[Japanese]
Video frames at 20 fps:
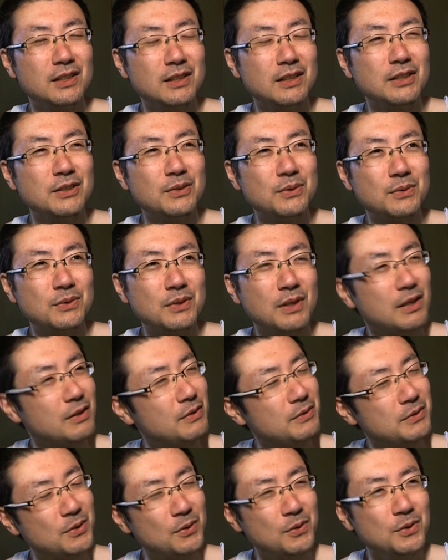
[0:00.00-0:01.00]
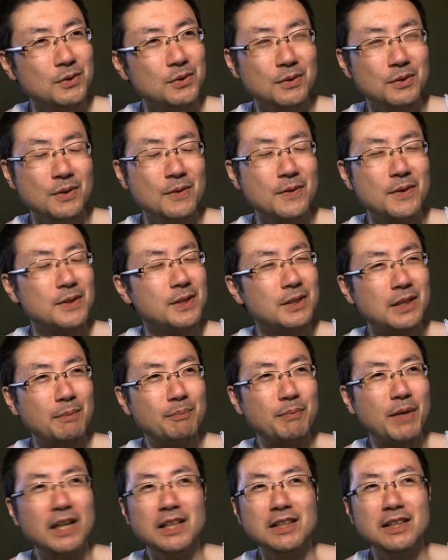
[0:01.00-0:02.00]
そのな、そういう
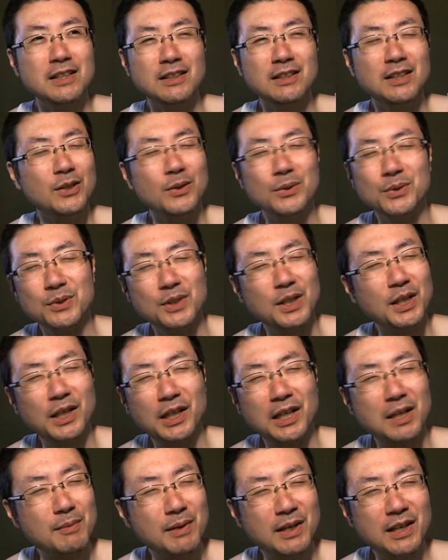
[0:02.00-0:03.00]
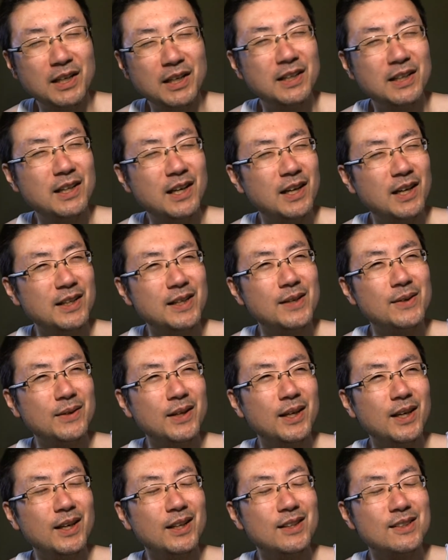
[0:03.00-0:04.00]
場に行ったことないから、まああれ、あれだよ
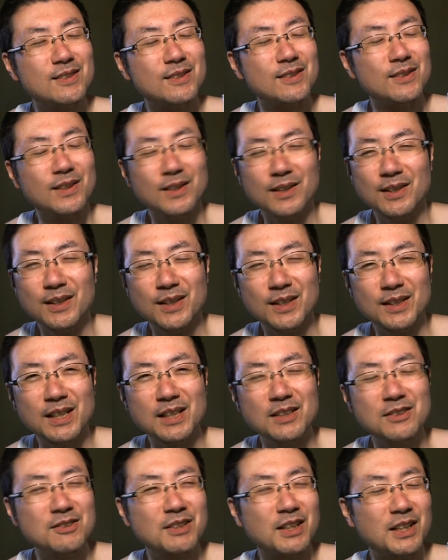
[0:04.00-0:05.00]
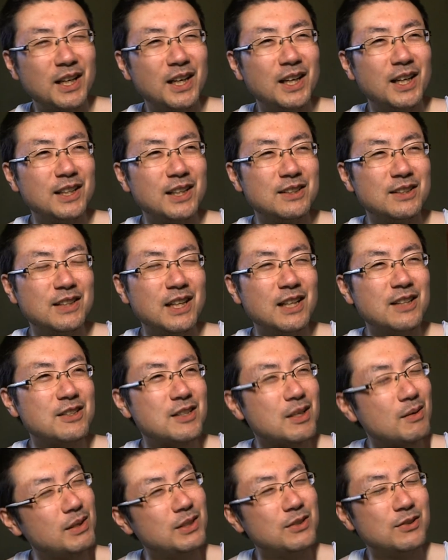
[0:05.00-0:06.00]
ね、つって。なんていうかな、なんて
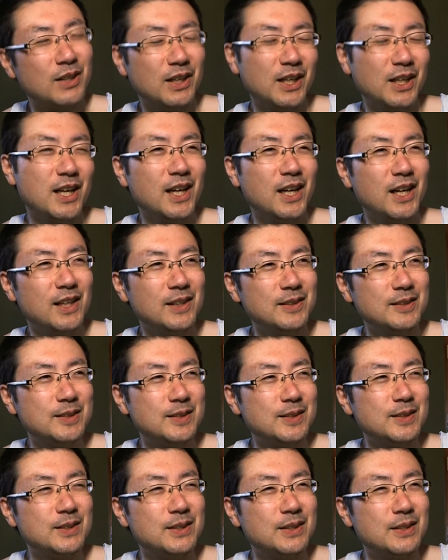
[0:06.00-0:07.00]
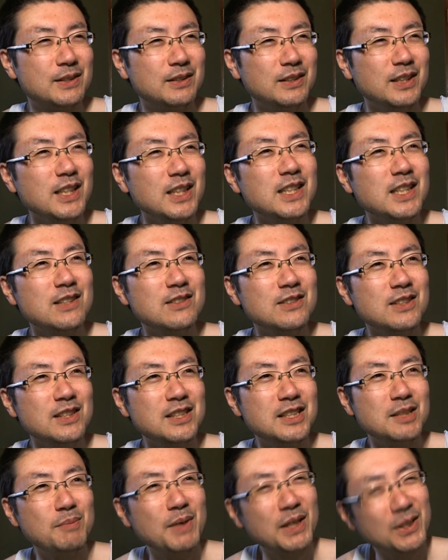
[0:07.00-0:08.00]
言えばいいのかな、T シャツに
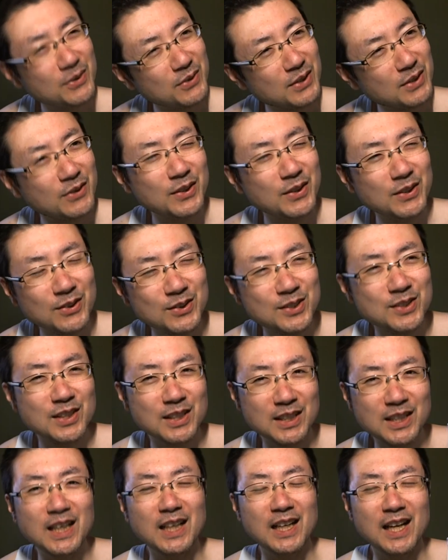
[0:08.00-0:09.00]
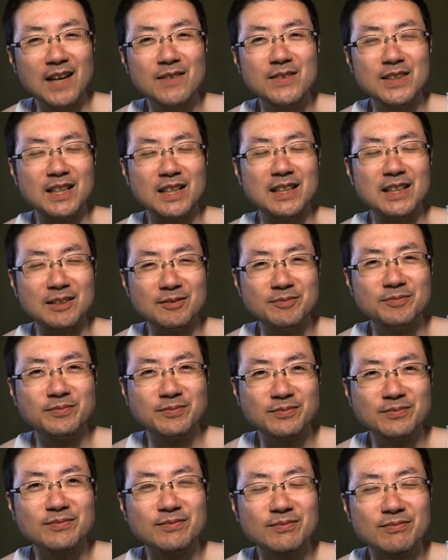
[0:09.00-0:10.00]
ジーパンとか俺としたらいいかな、みたいな、
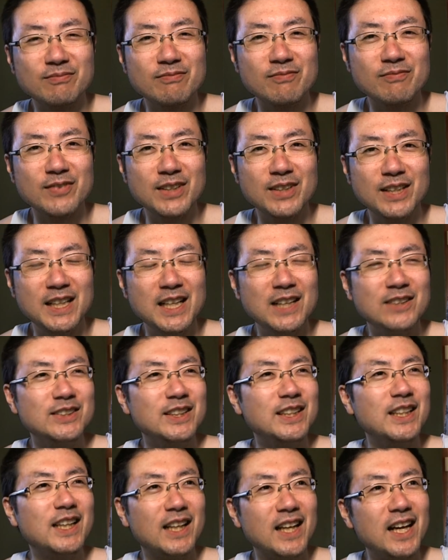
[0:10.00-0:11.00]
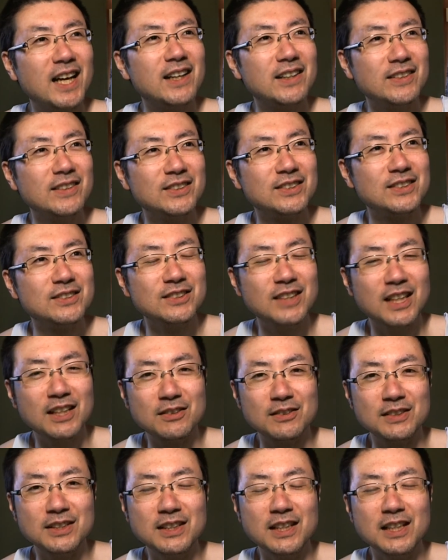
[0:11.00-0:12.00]
気楽でいいかな、ぐらい
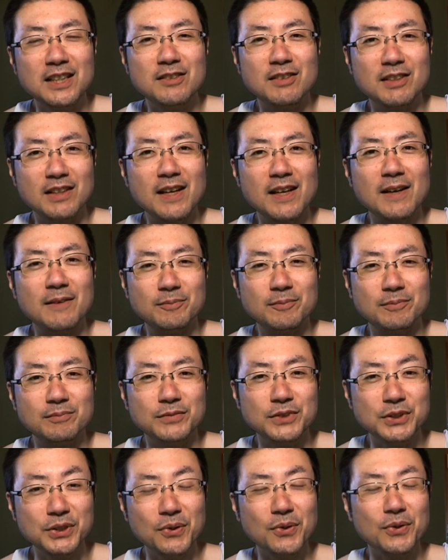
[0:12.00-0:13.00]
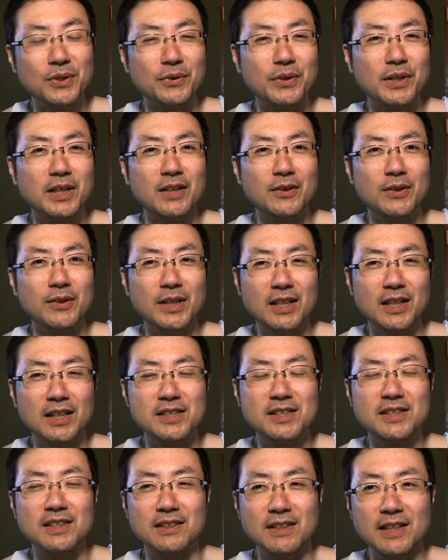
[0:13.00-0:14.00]
の人間にはね、無教養な俺か俺から
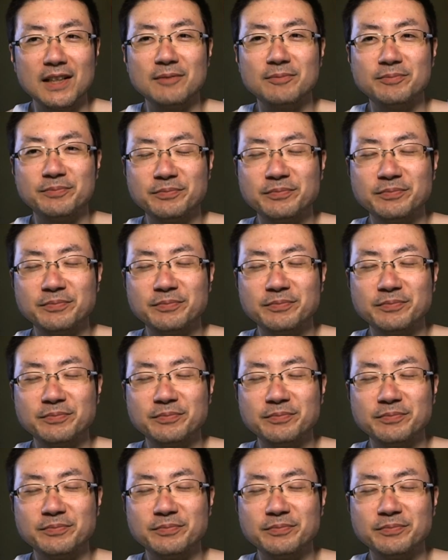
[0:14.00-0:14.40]
したらね、